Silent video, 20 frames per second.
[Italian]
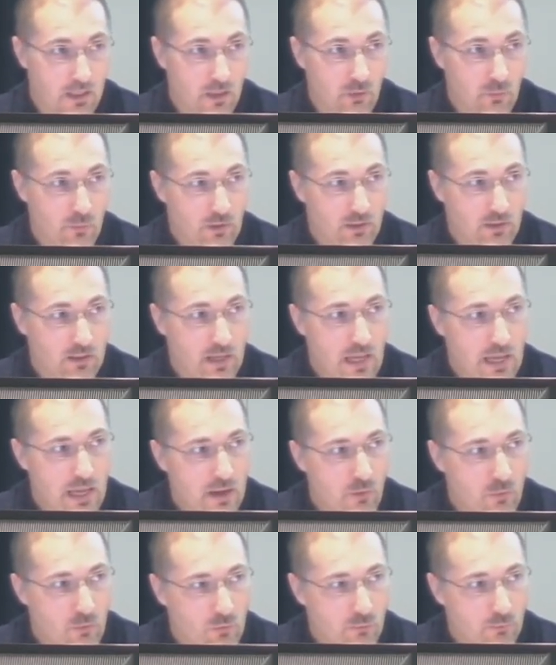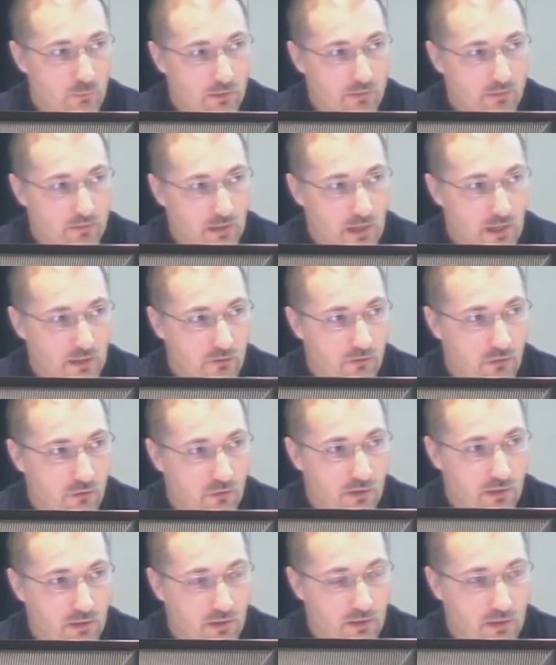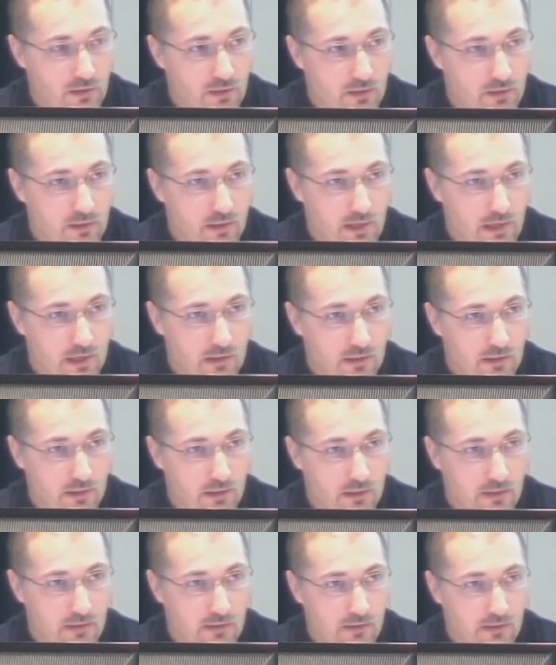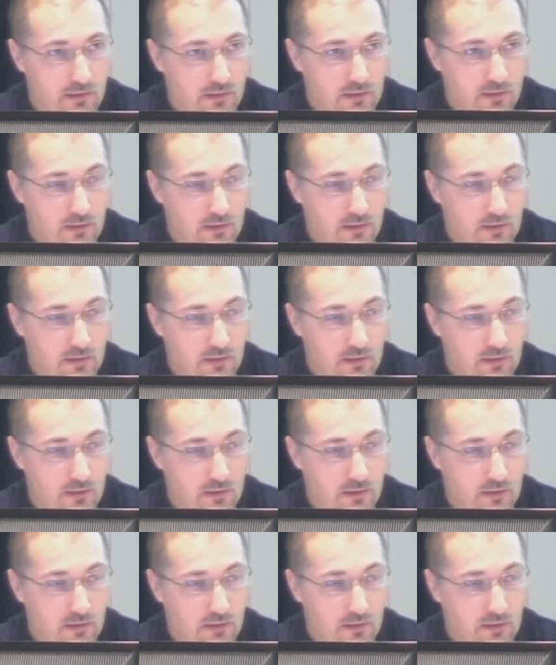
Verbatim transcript: Quindi è un passaggio che richiede anche